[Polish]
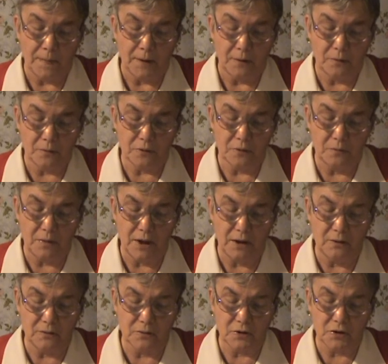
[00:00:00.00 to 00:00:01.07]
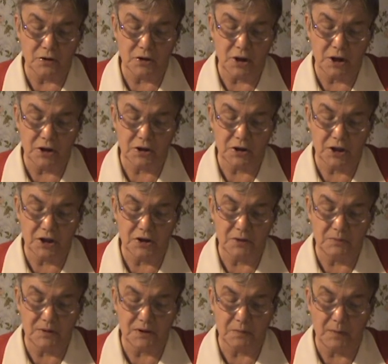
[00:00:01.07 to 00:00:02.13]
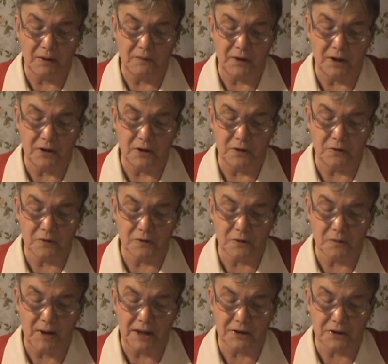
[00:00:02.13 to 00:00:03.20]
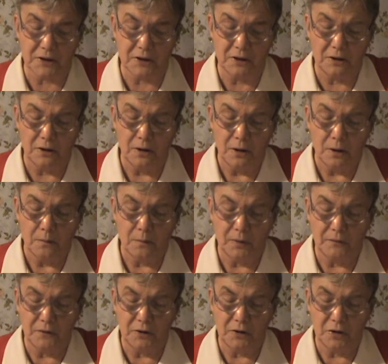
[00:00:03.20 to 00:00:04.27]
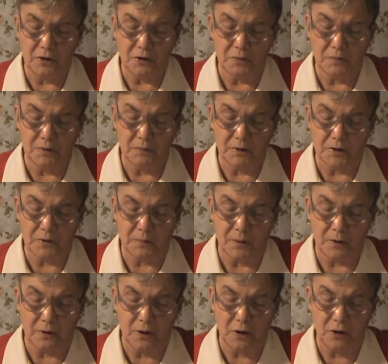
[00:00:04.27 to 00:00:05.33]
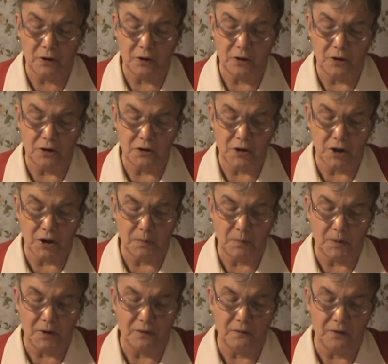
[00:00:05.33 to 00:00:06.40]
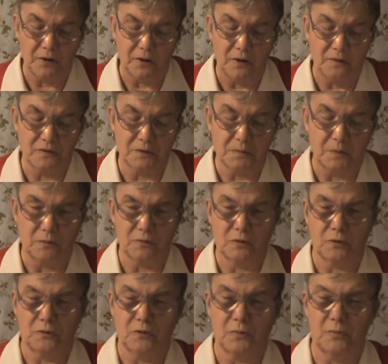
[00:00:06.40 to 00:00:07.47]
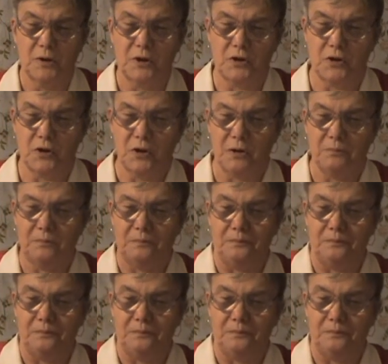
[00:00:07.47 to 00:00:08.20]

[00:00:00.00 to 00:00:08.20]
Rozumiejąc, że jesteśmy zbawieni z łaski, powinniśmy być pokorni, cierpliwi i współczuć bliźnim.